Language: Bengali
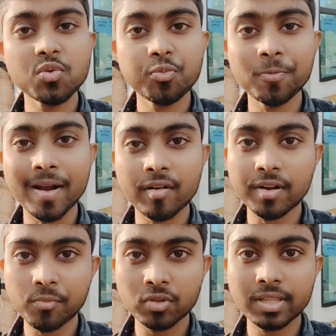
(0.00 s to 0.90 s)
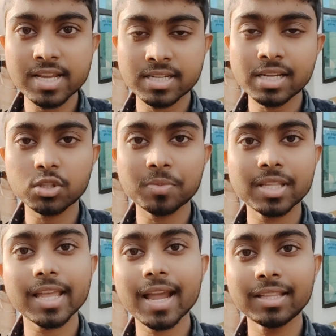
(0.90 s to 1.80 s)
দুপুর বারোটার মধ্যে এসে
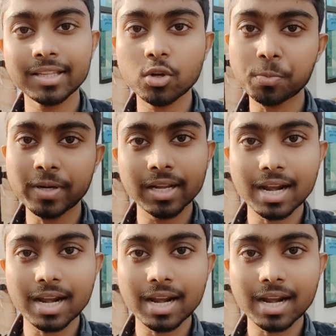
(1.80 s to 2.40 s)
তোমাদেরকে এখান থেকে কুপনটা